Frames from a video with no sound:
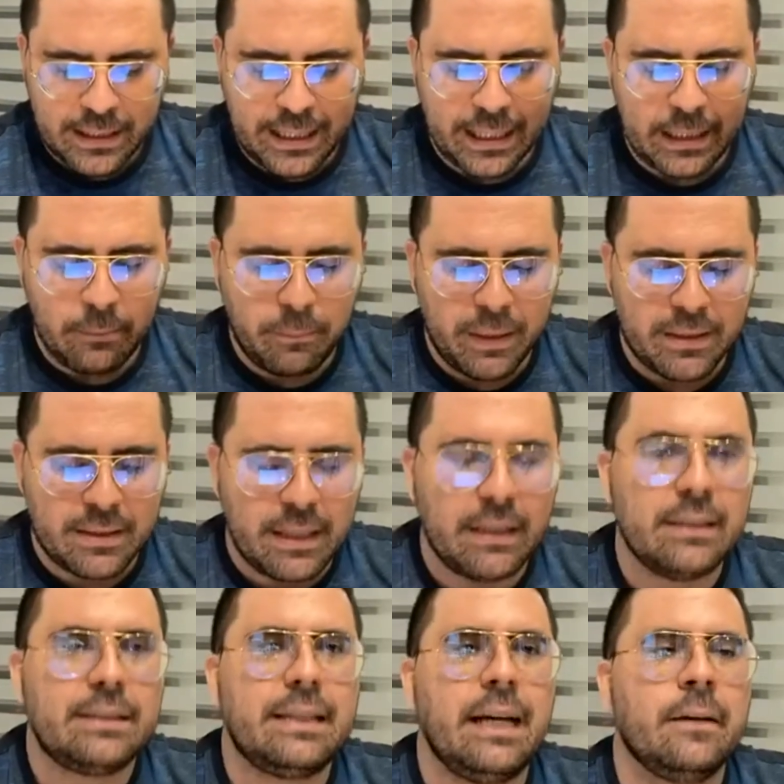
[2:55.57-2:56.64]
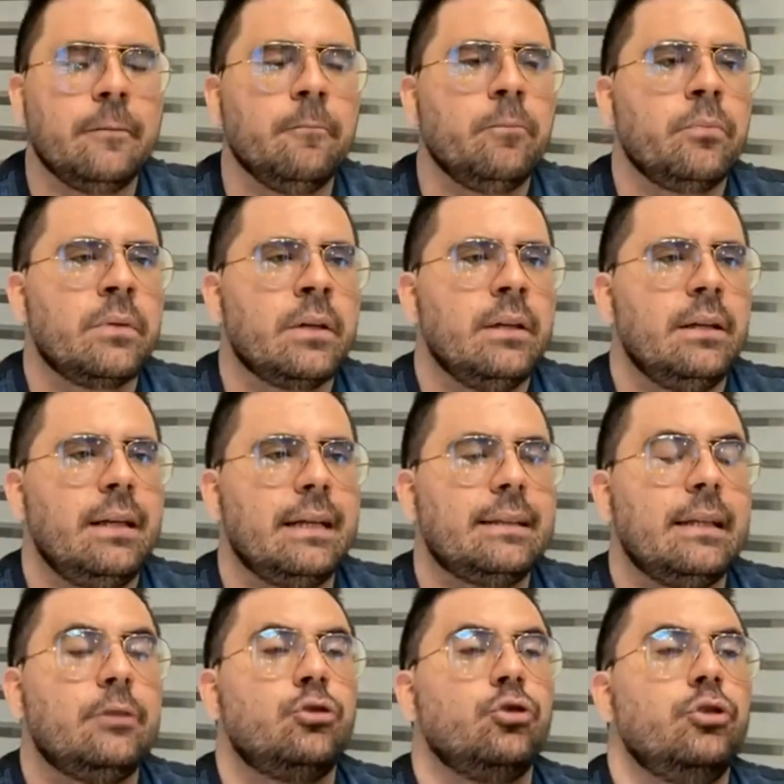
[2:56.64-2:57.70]
que representan la
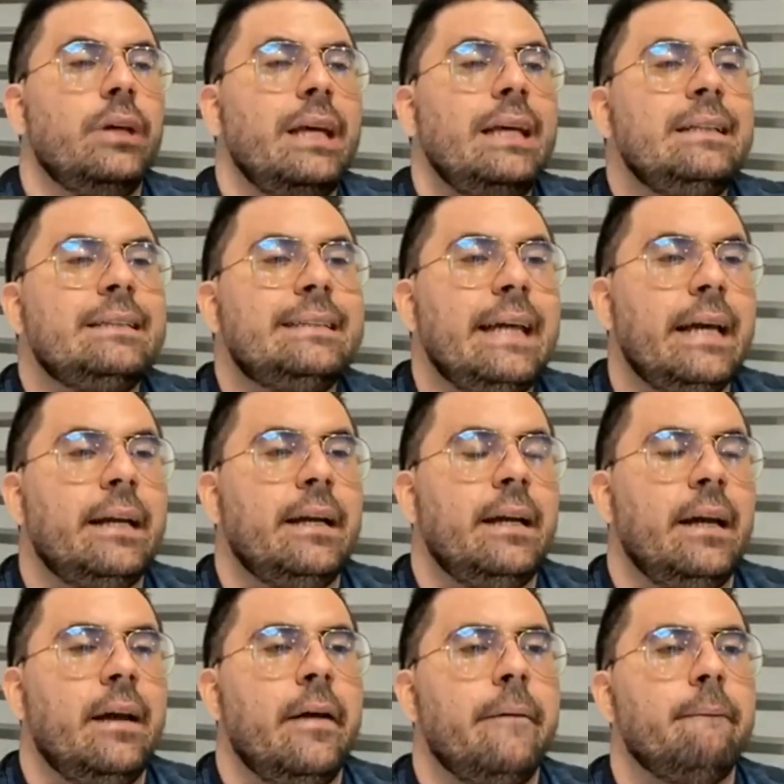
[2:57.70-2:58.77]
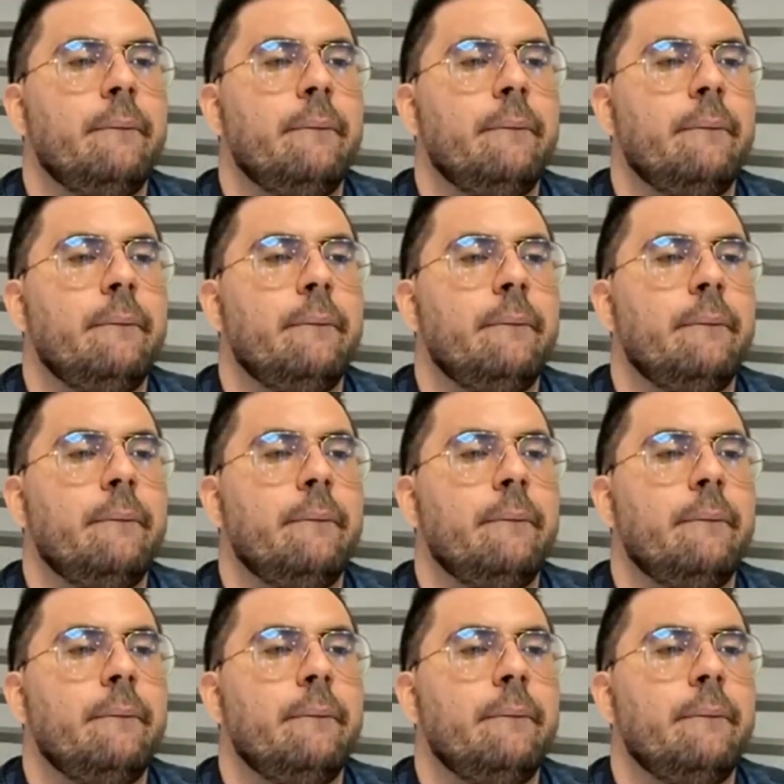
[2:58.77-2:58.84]
actitud interna,